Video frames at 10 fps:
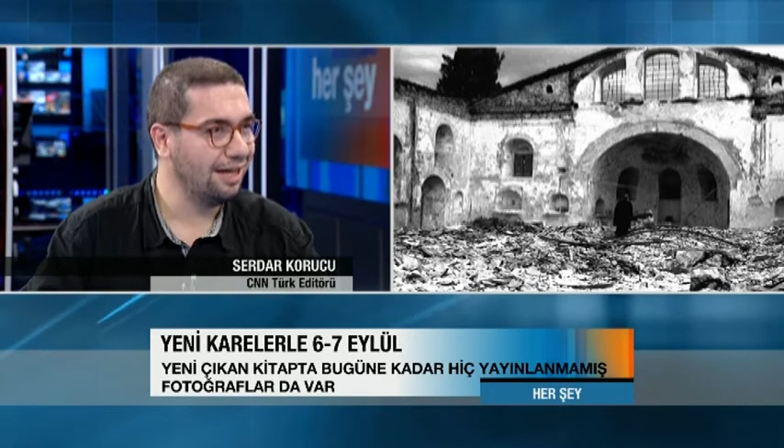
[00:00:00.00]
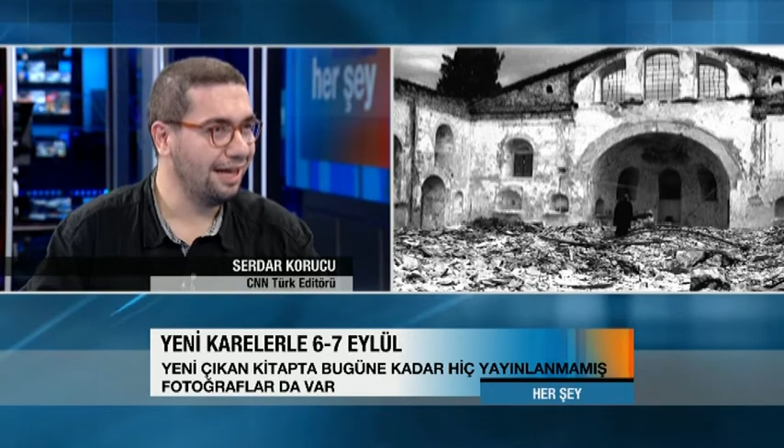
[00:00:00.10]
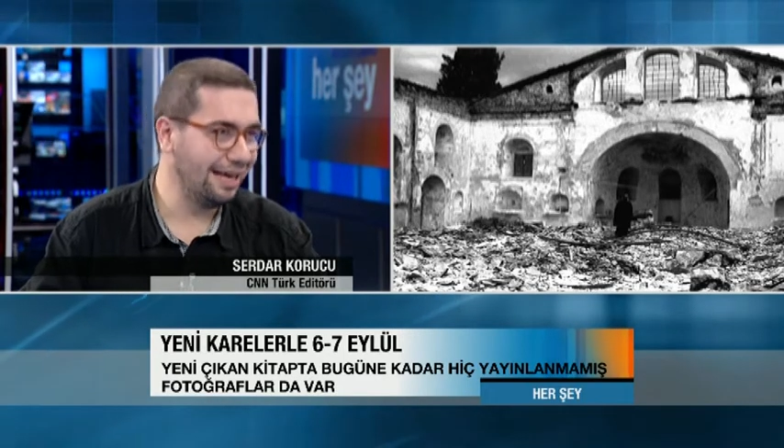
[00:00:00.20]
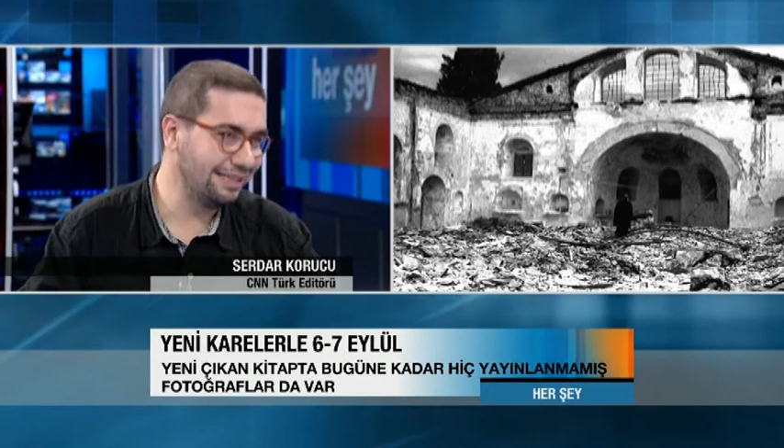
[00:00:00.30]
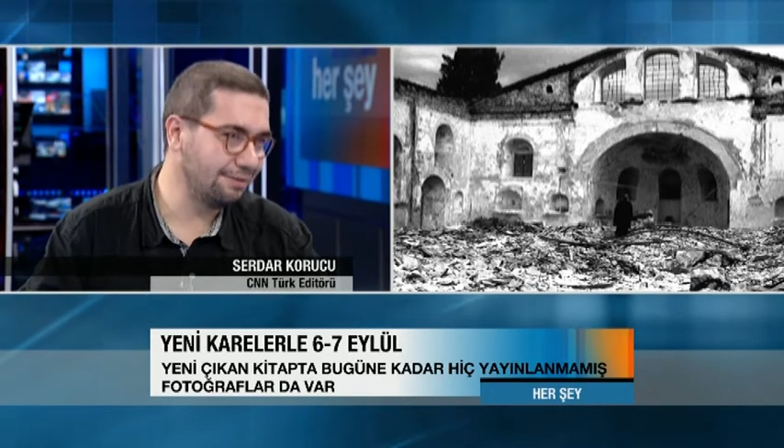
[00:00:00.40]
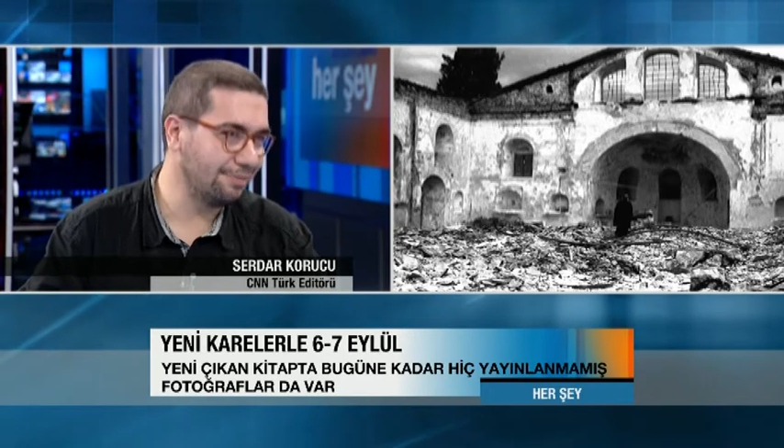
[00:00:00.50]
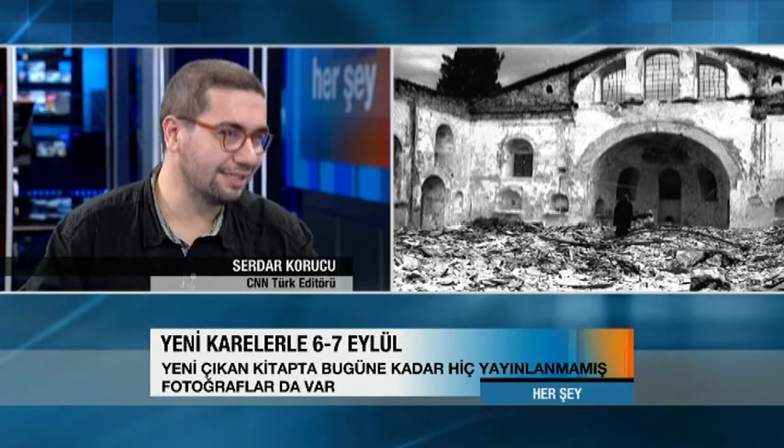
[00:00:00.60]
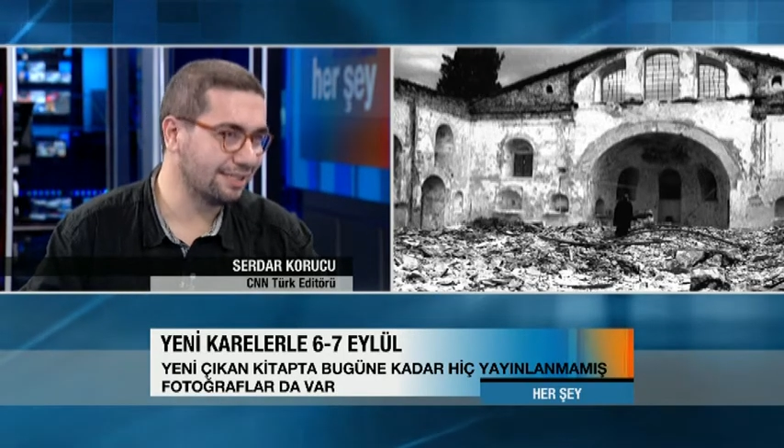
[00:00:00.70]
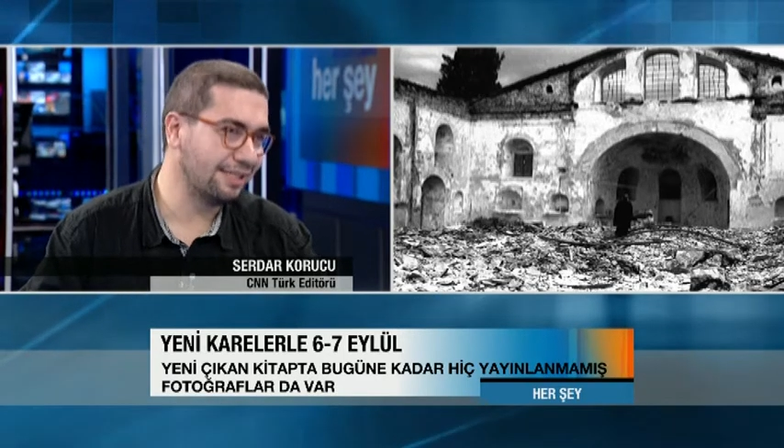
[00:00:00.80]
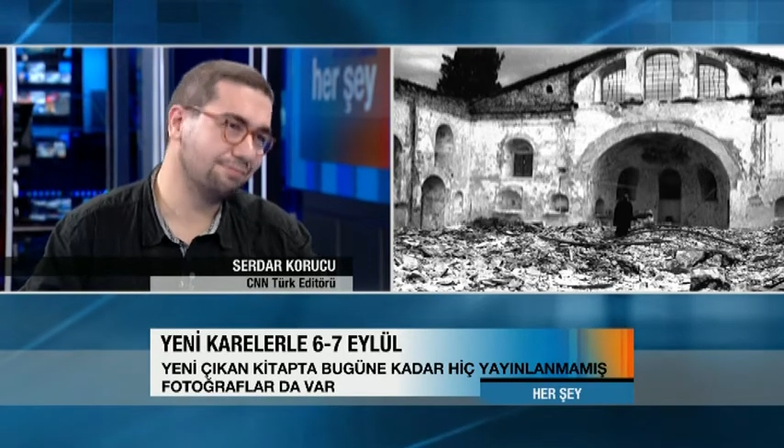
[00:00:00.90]

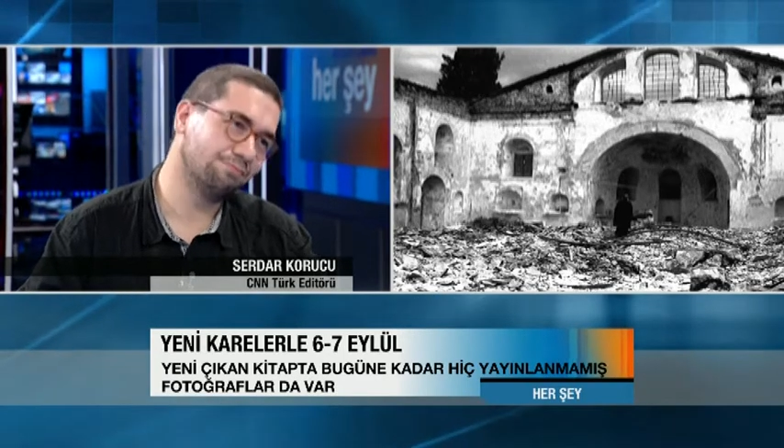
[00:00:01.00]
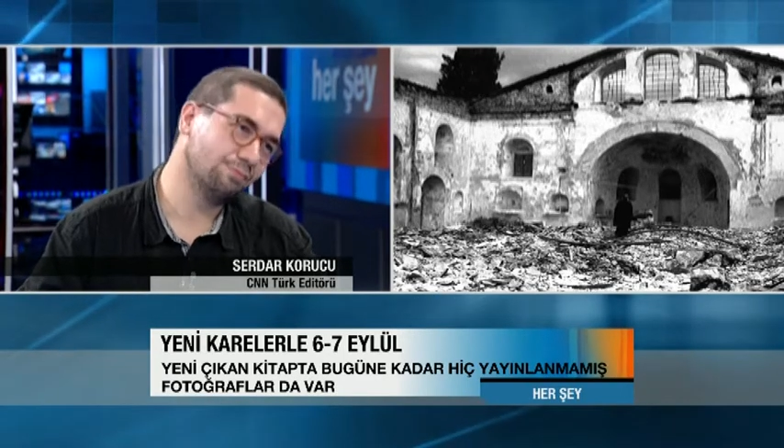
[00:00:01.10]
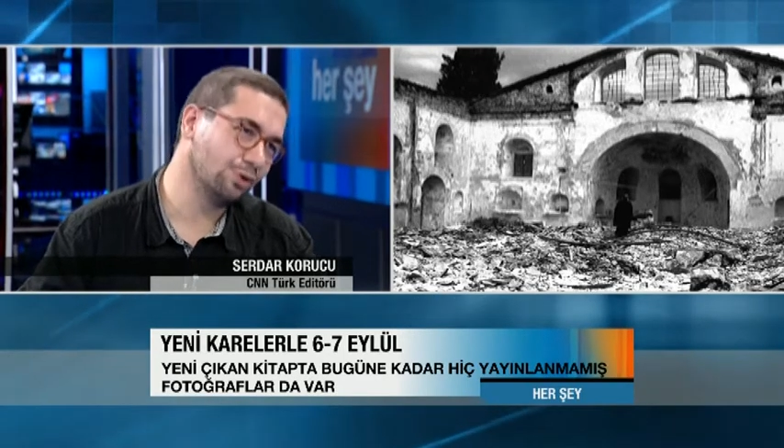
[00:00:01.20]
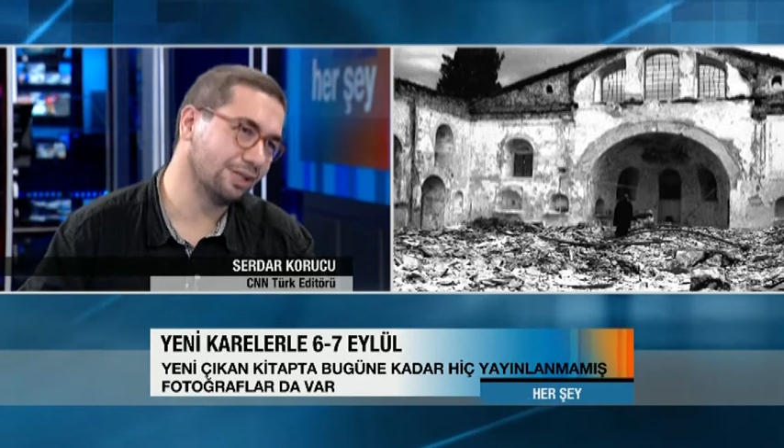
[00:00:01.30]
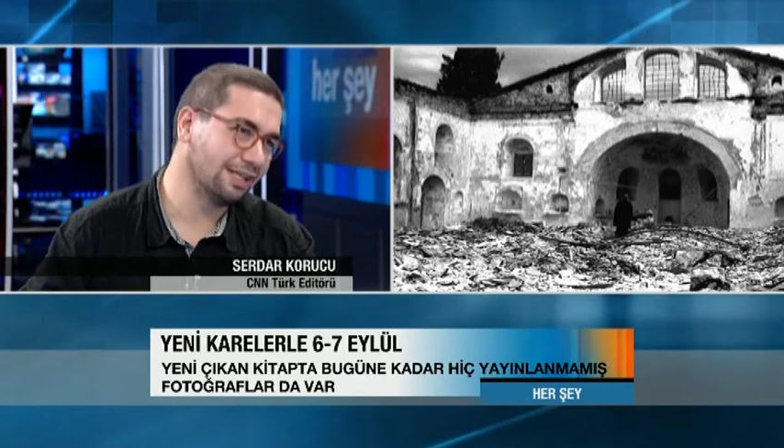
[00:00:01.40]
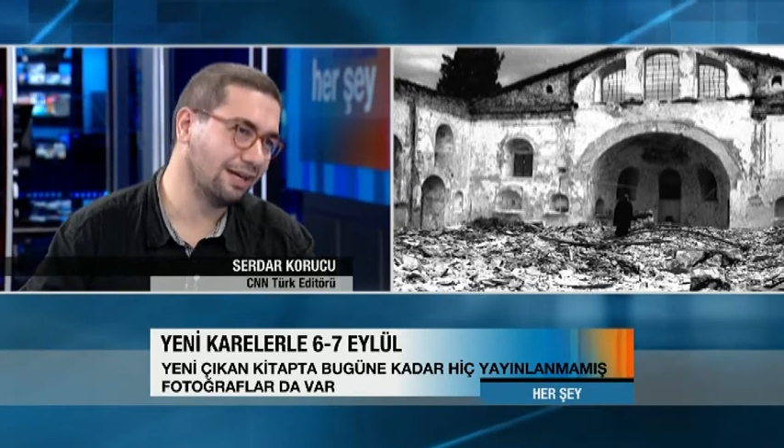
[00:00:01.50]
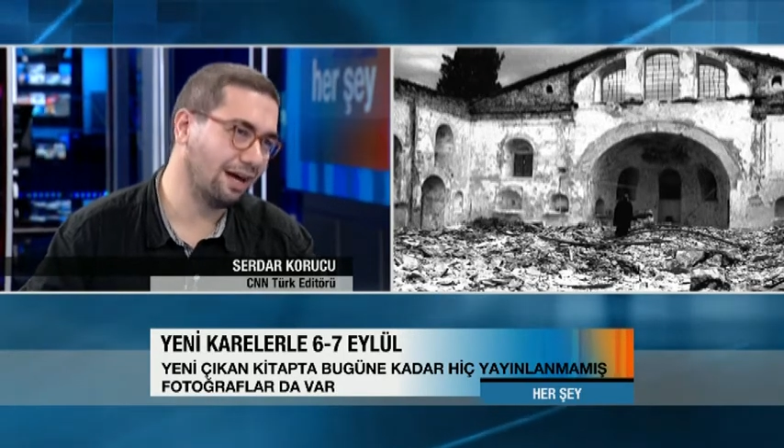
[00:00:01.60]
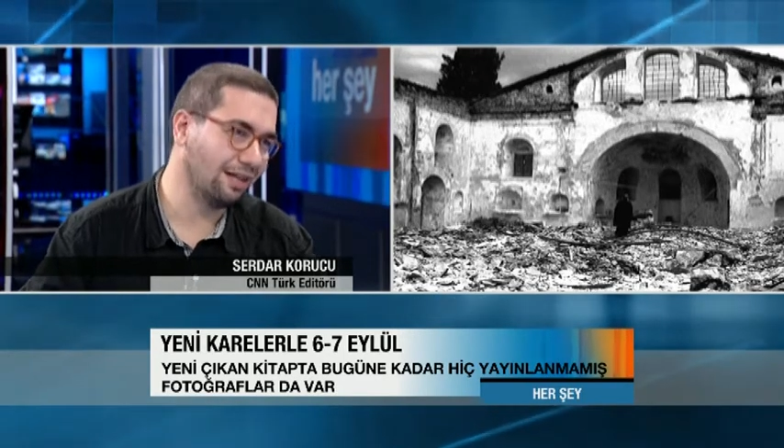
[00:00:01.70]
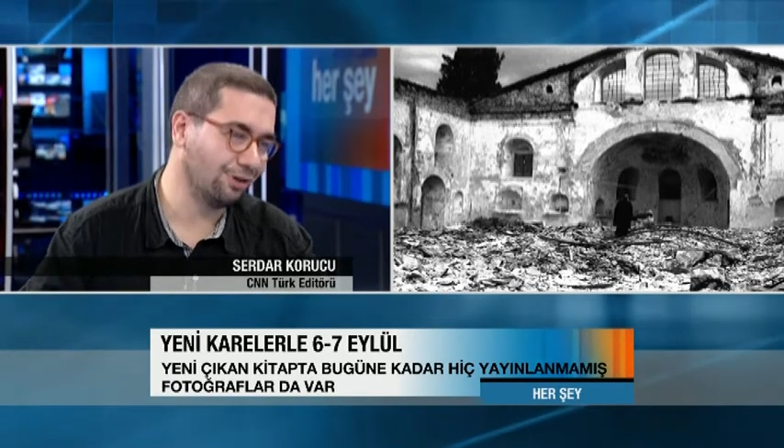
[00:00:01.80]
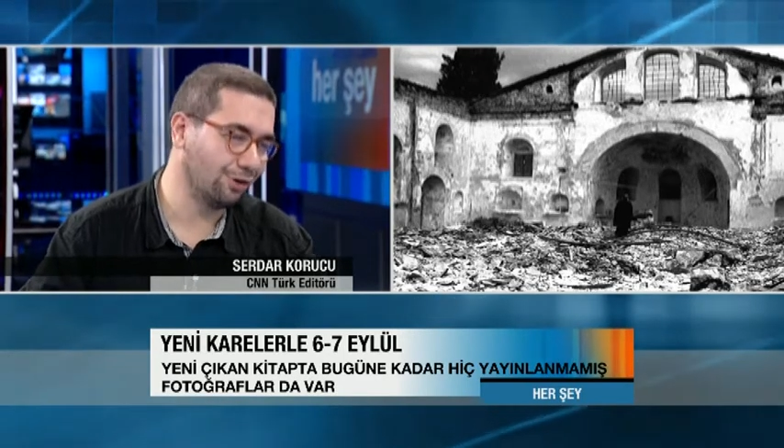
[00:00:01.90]
edilmezse bu yasak, yasak
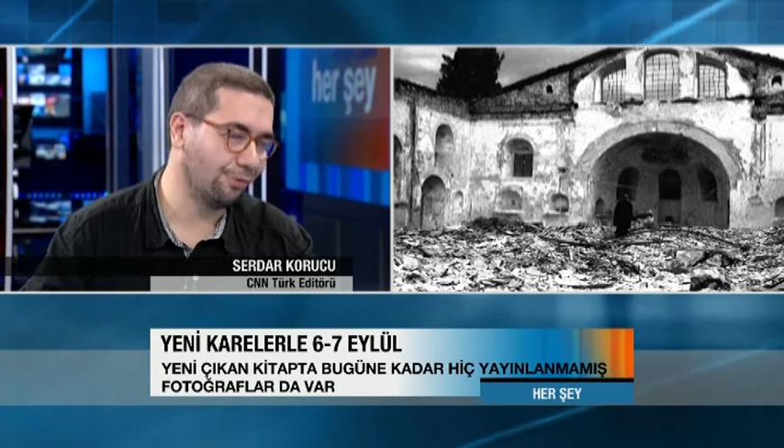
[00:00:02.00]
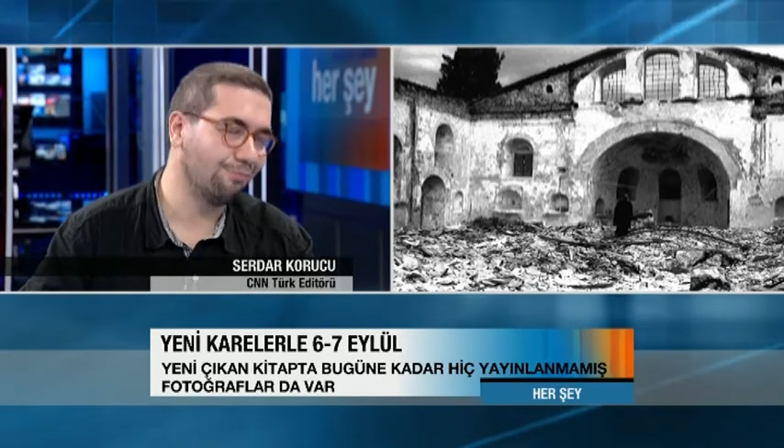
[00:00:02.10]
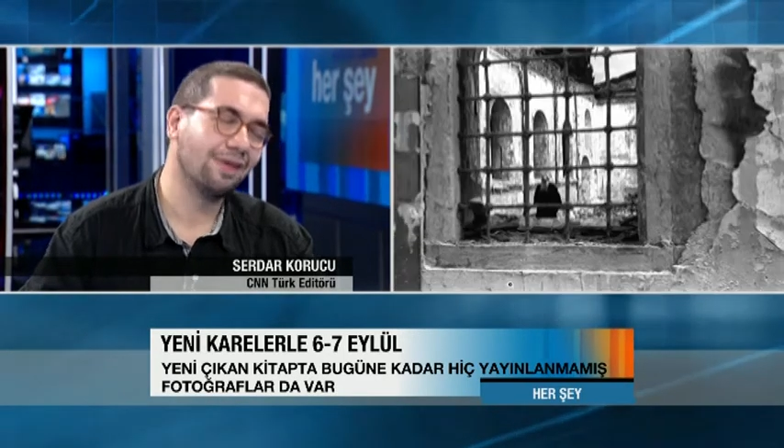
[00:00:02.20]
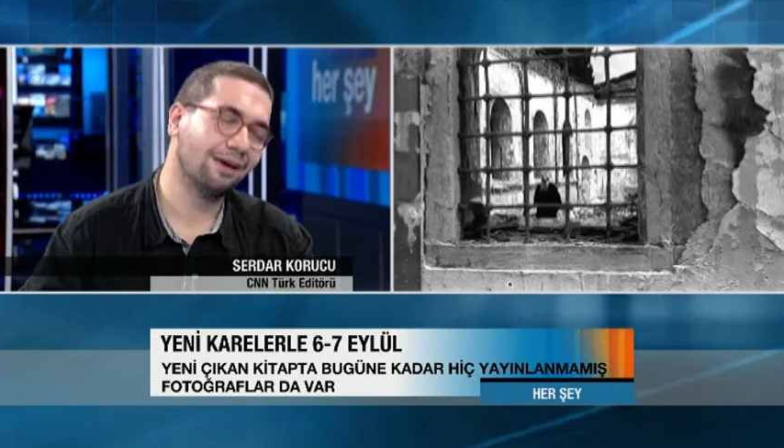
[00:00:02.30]
kalkıyor. kalkıyor.